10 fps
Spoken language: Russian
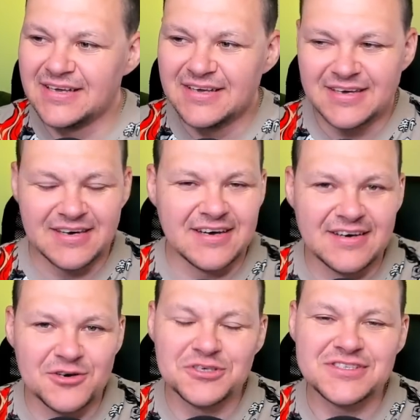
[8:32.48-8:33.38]

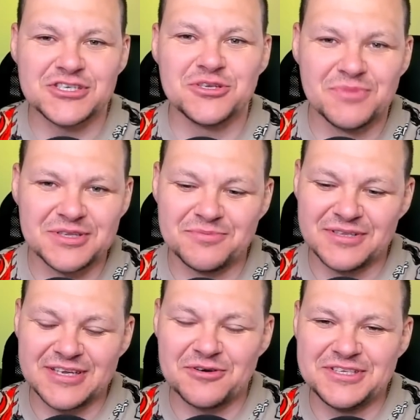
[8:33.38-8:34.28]
э, хочется, чтобы это
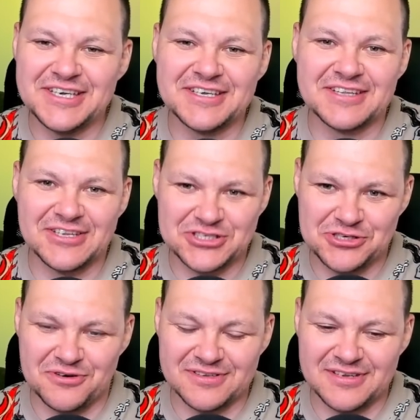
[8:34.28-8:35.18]
был такой некий
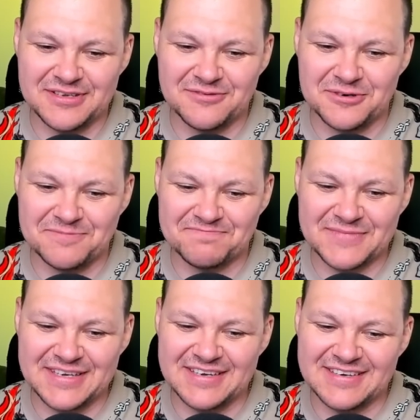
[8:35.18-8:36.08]
толчок для него
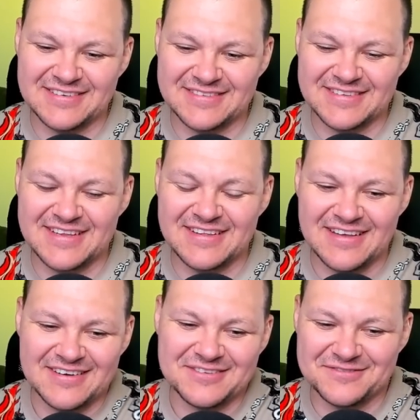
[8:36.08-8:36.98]
э,
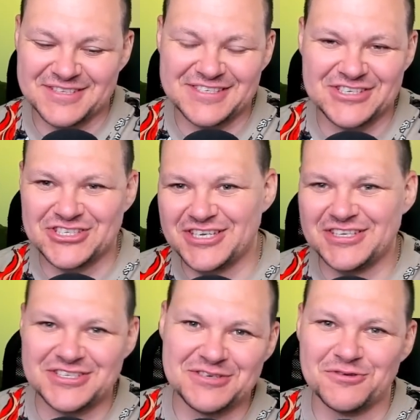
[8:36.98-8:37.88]
да, в
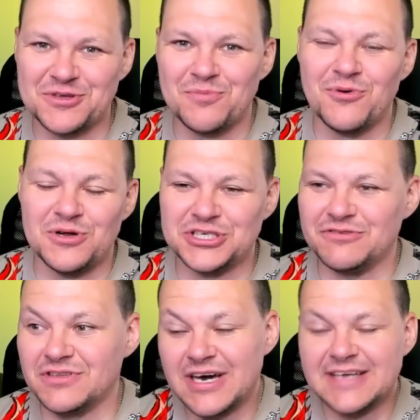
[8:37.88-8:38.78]
достижении чего-то
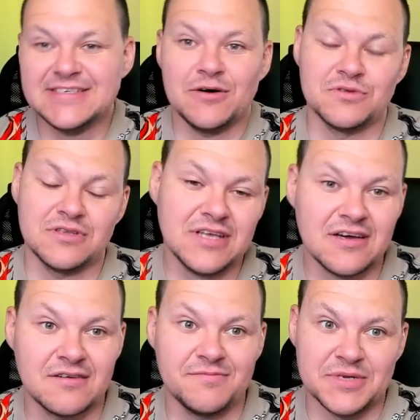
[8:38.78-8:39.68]
большего. Но ну, хотя он и
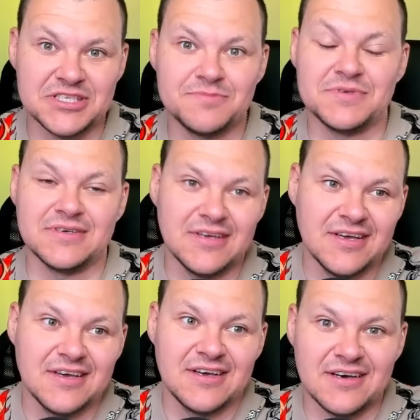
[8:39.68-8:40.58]
так, в принципе,
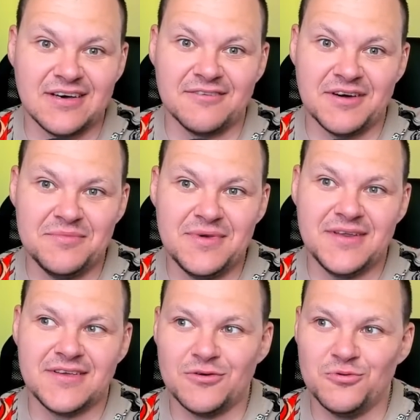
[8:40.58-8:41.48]
э, в
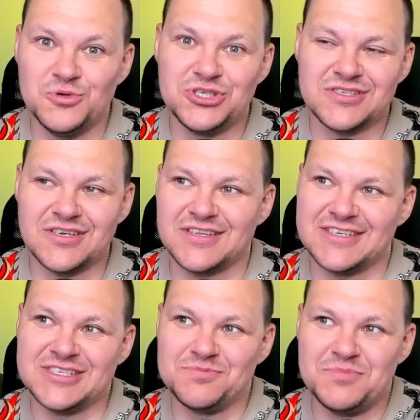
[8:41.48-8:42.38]
Америке учится на
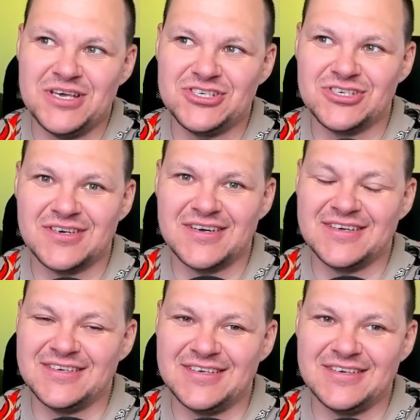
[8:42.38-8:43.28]
диспетчера,
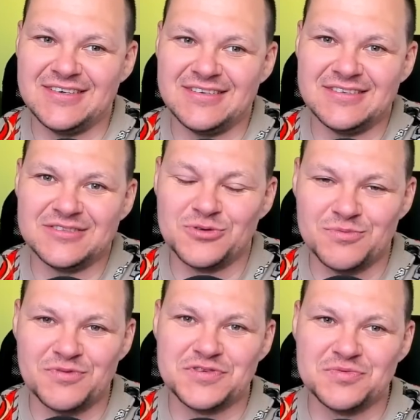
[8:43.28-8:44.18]
и, судя
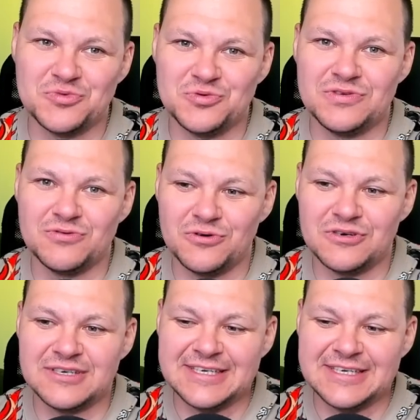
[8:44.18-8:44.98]
по всему, у него...